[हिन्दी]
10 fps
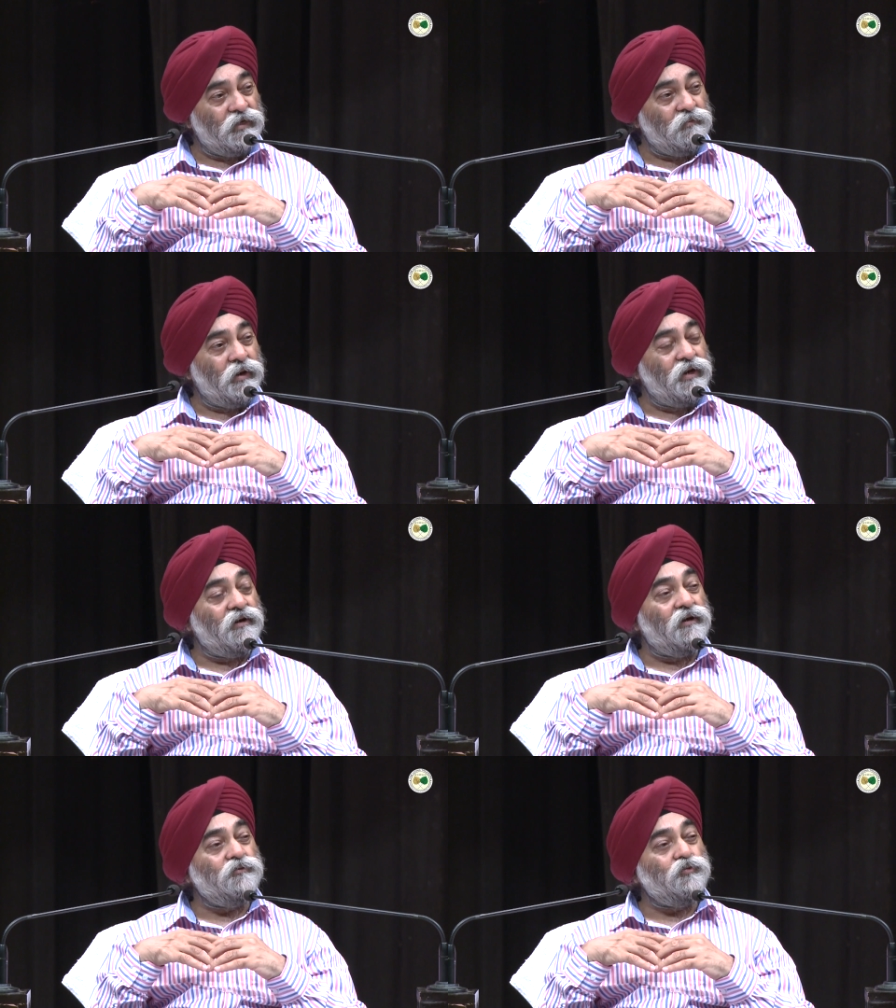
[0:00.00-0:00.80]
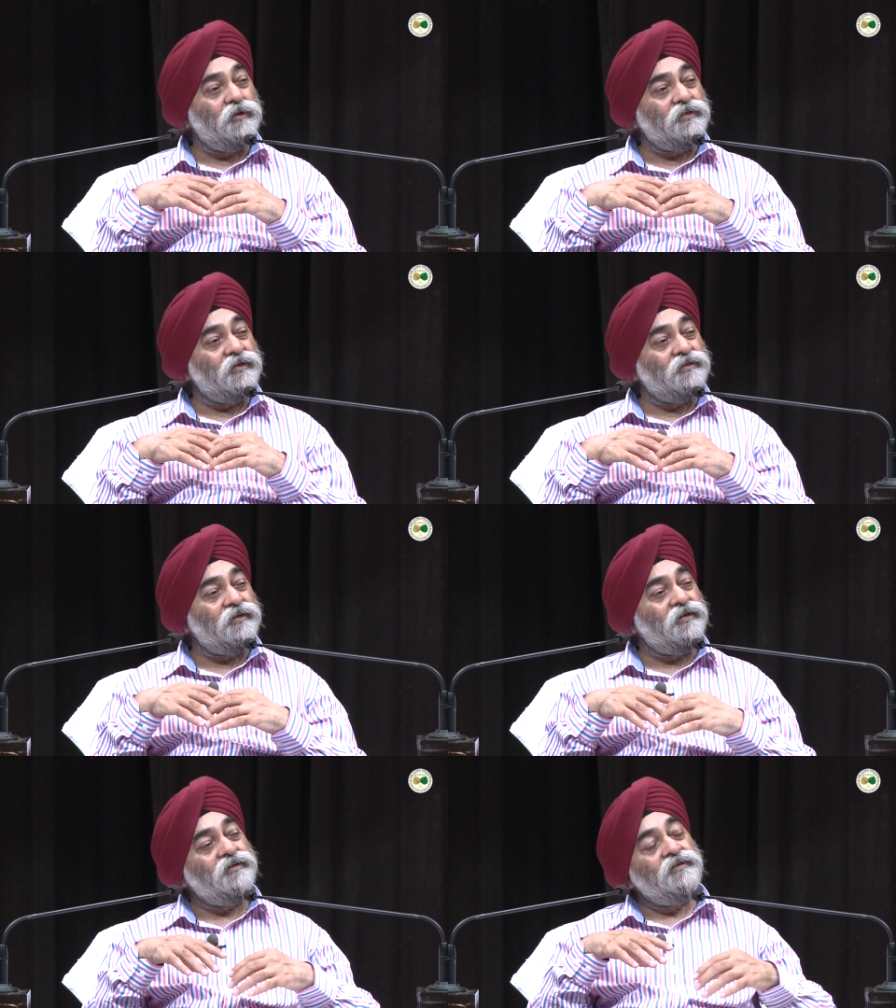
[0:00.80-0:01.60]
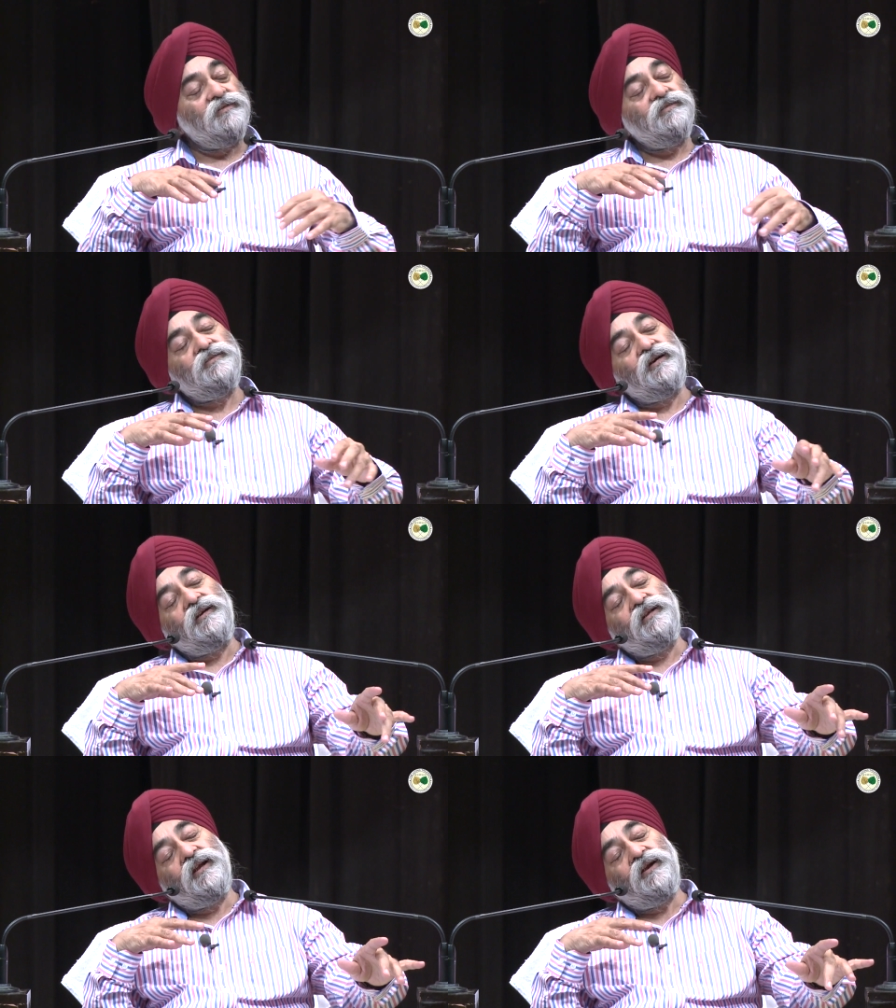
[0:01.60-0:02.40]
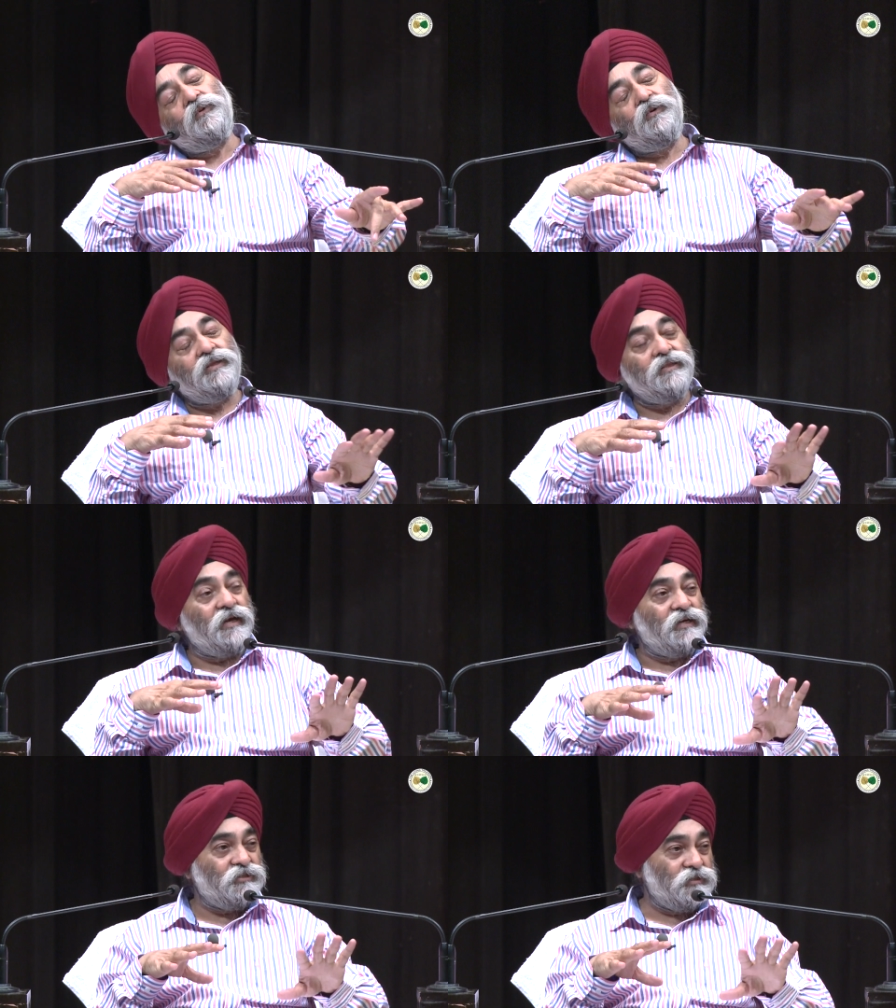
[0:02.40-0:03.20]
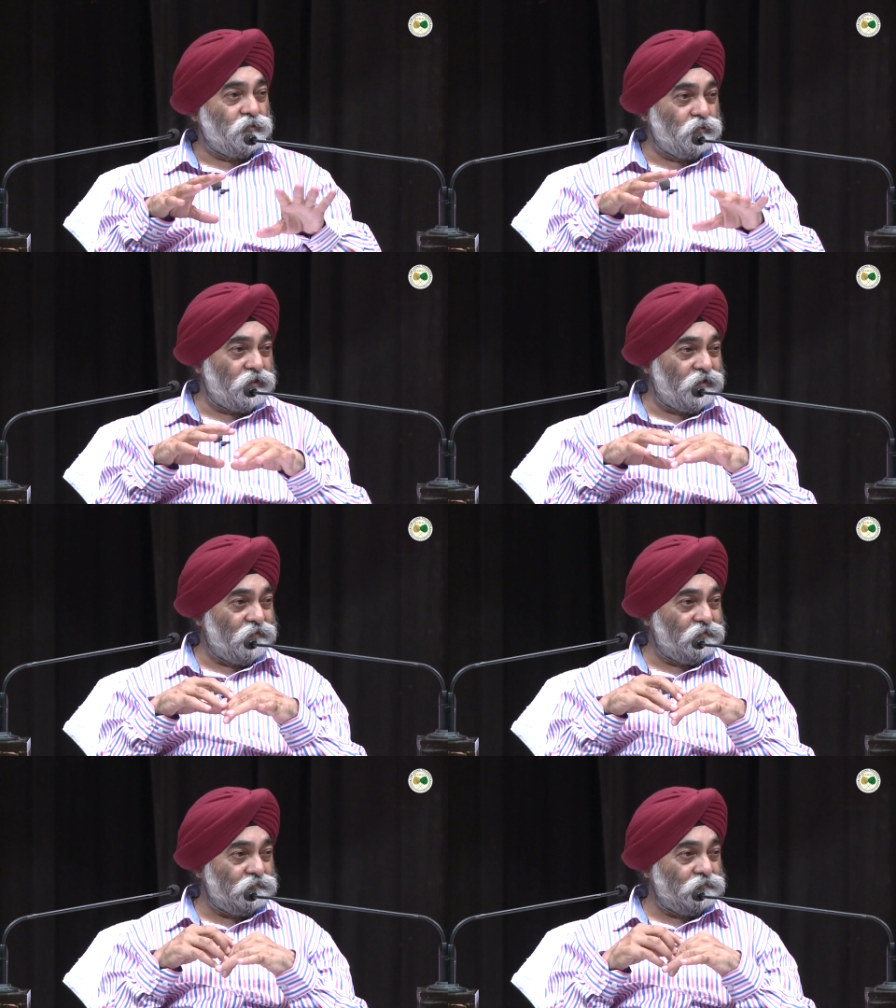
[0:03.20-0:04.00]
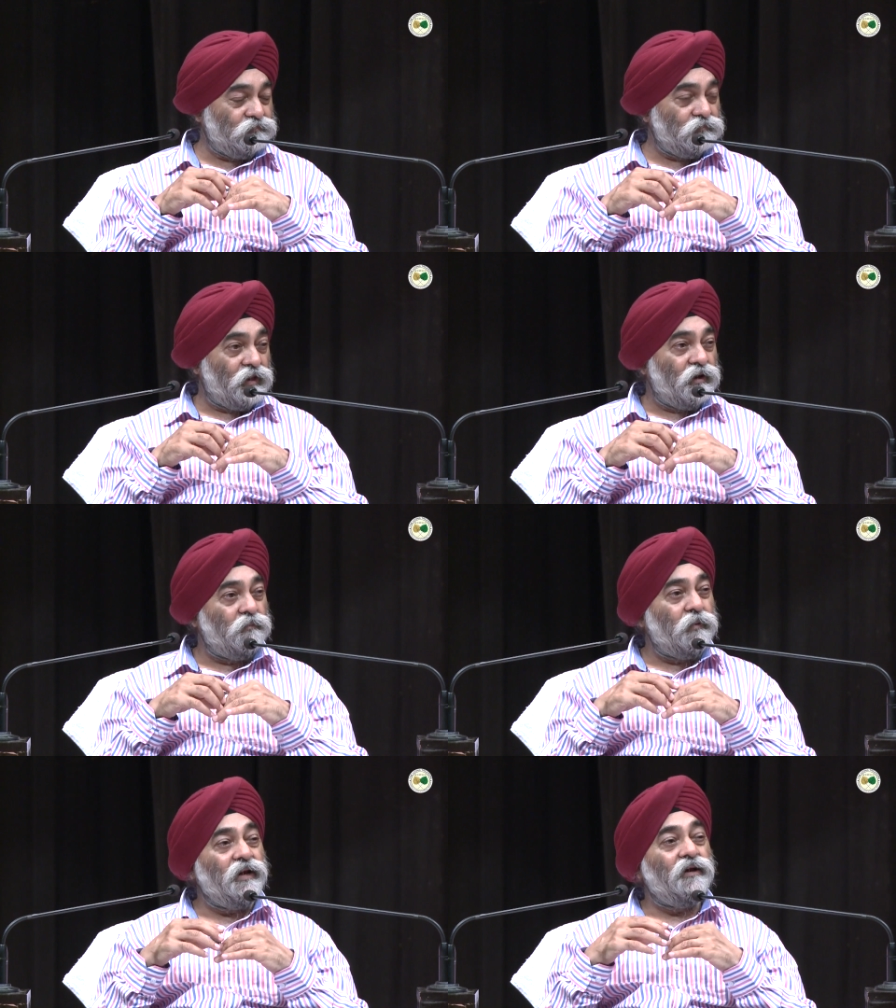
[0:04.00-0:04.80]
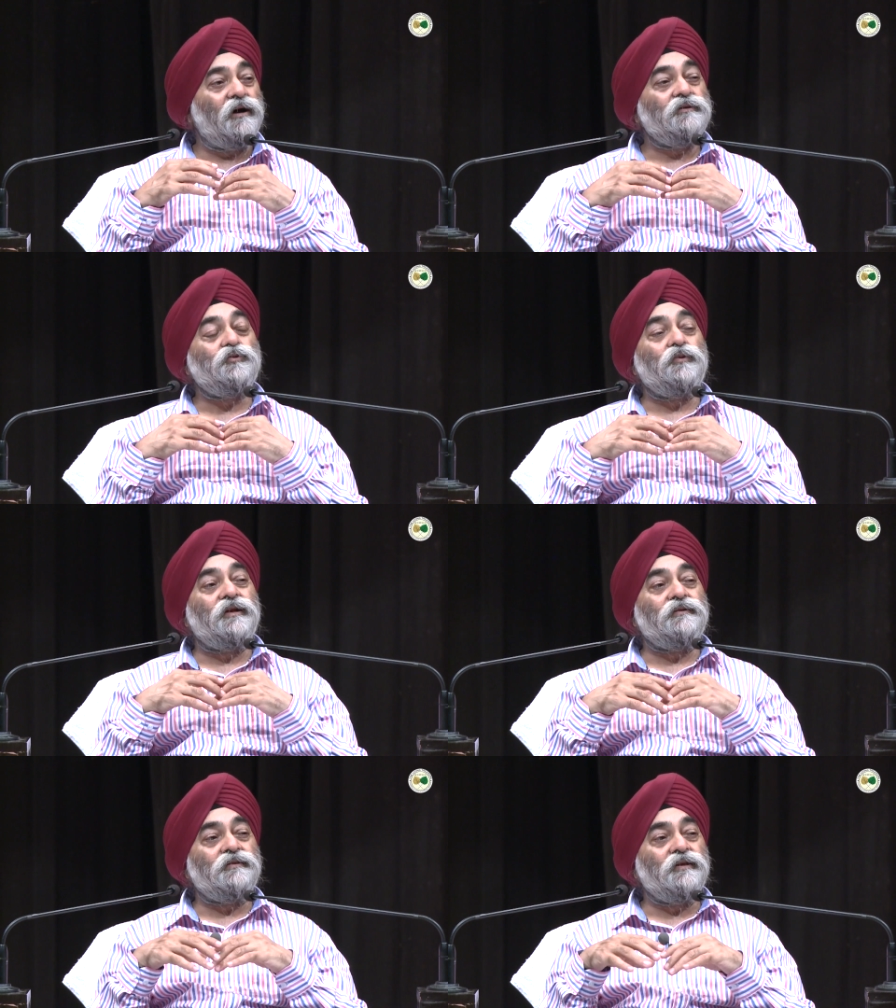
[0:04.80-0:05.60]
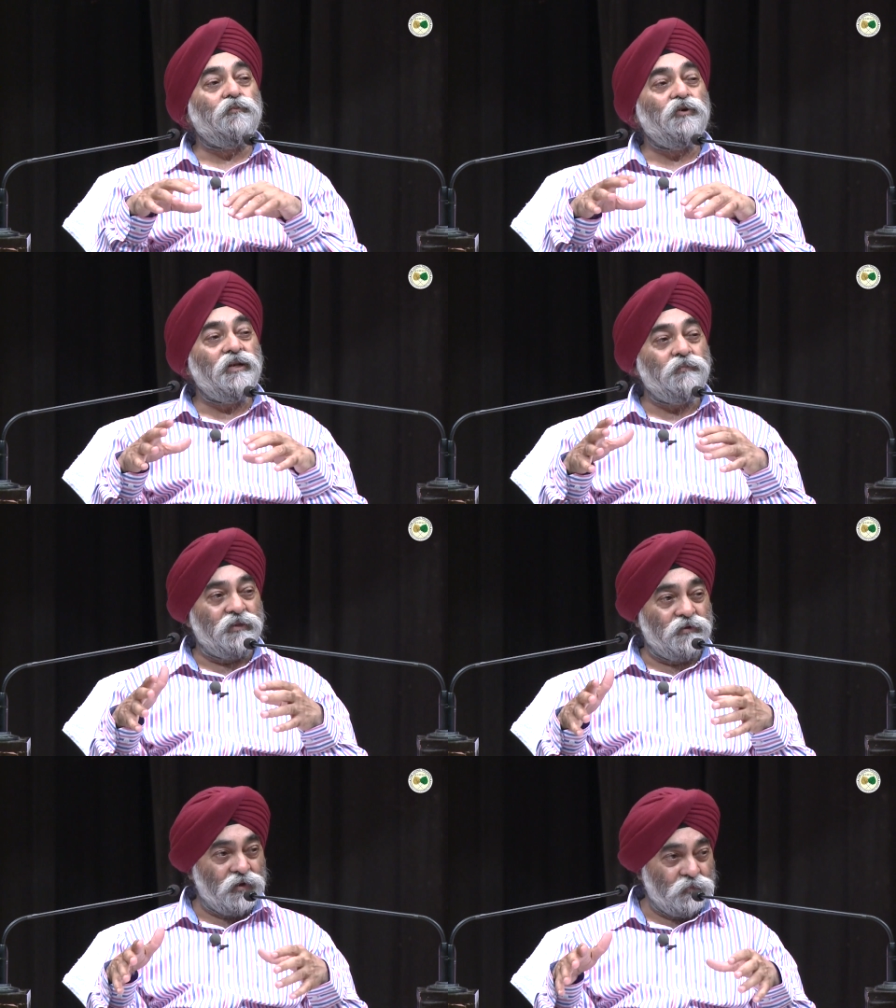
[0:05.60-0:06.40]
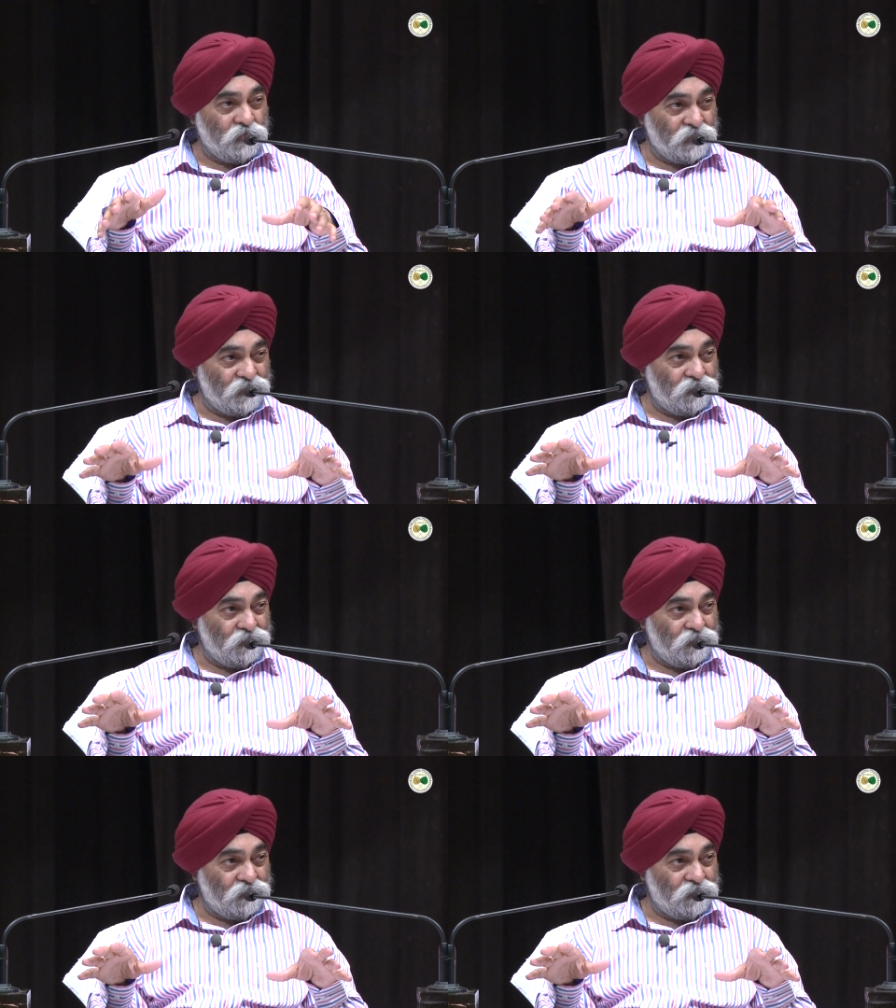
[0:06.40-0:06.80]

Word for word: हमारे कान सुनना चाहते हैं साढ़े नाल रोगे तो ऐश करोगे हमारे कान सुनना चाहते हैं मुन्नी बदनाम हुई